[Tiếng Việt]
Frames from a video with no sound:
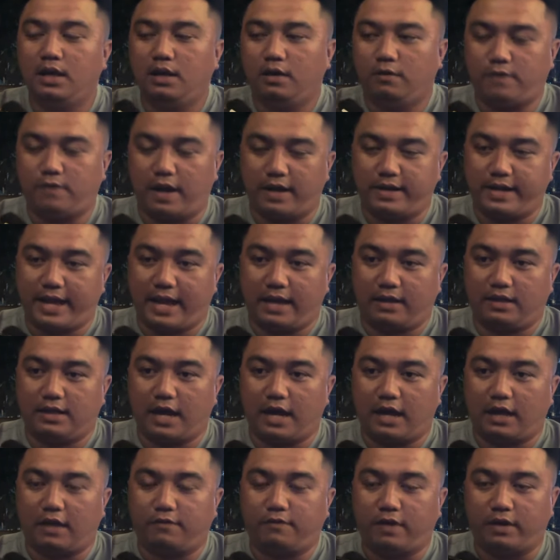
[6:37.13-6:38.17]
phần nàng
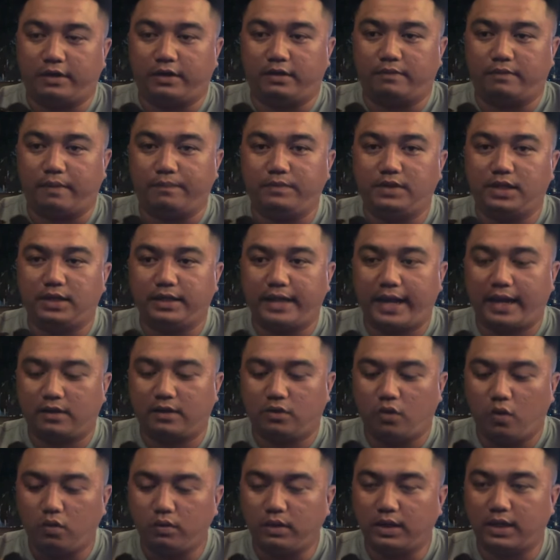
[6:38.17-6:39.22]
về cái phần thực phẩm chức năng
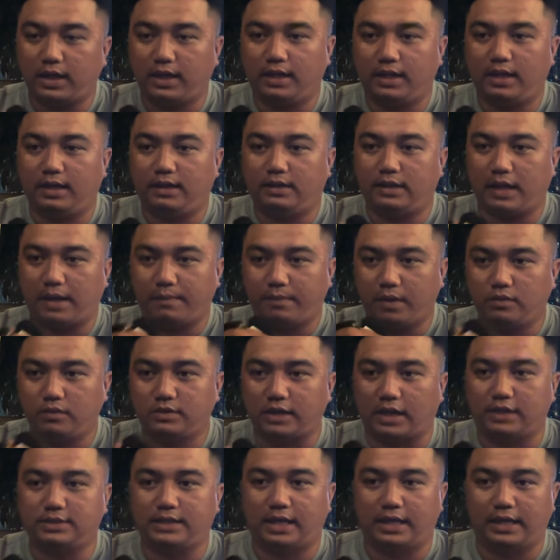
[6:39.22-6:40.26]
thuốc này kia đó em Hiếu
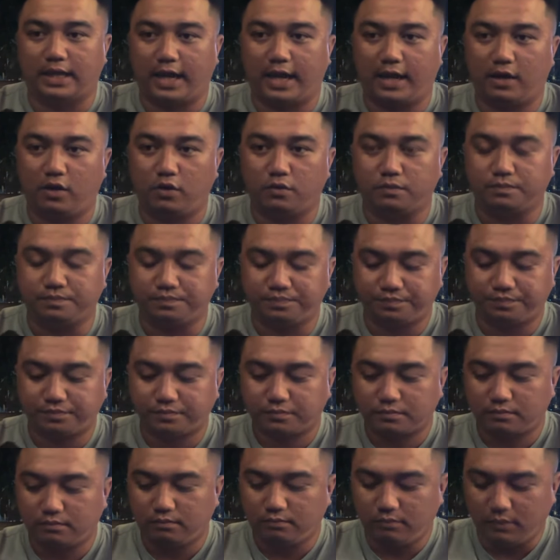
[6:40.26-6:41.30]
sẵn sàng nghe luôn
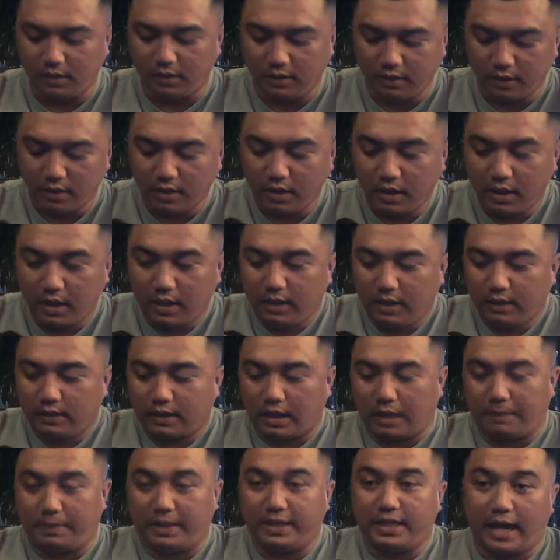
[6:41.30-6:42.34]

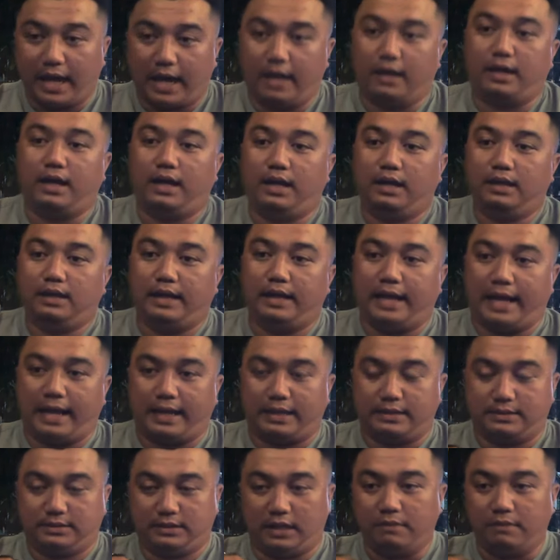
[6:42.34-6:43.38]
thì bây giờ á, là
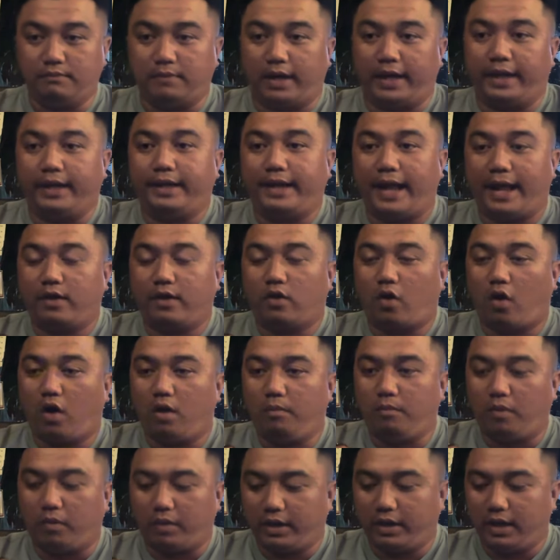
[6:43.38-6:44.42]
chuẩn bị đang có
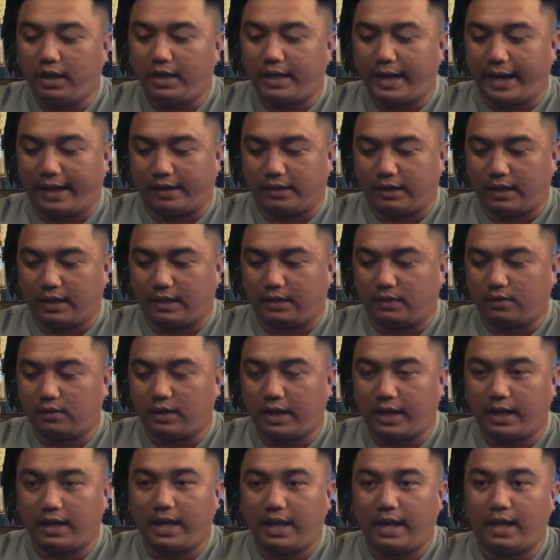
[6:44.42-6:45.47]
một cái đơn hàng này có
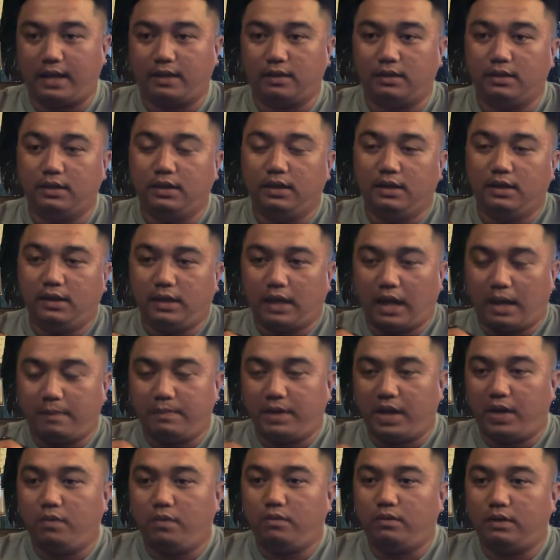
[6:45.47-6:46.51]
lẽ là em
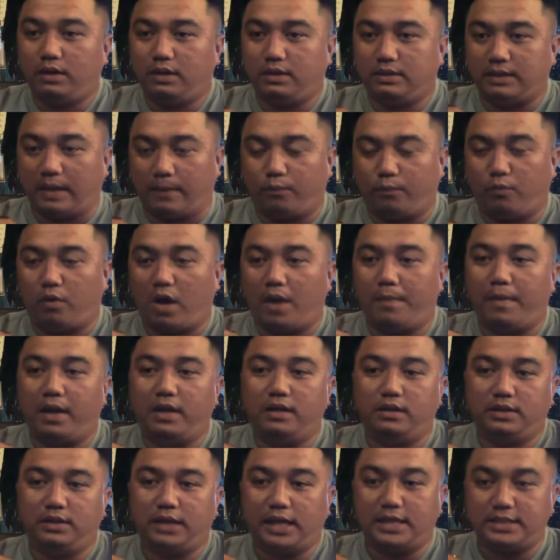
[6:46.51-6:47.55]
Hiếu nhập qua
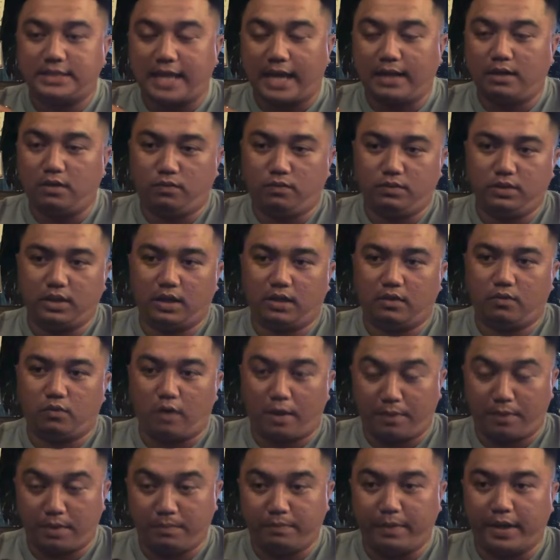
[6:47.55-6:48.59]
bên Texas luôn quý vị qua
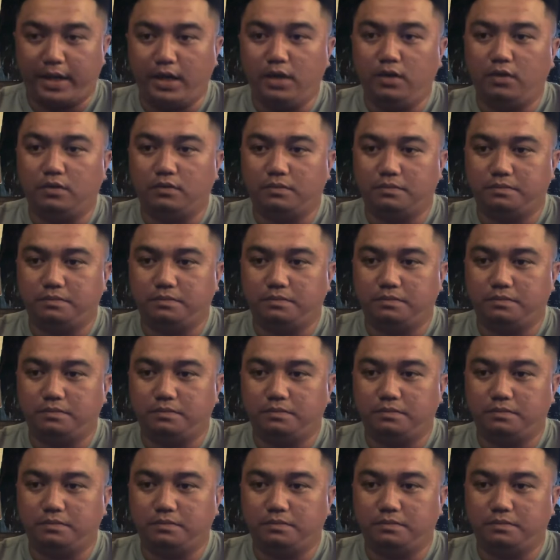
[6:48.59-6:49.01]
bên Mỹ luôn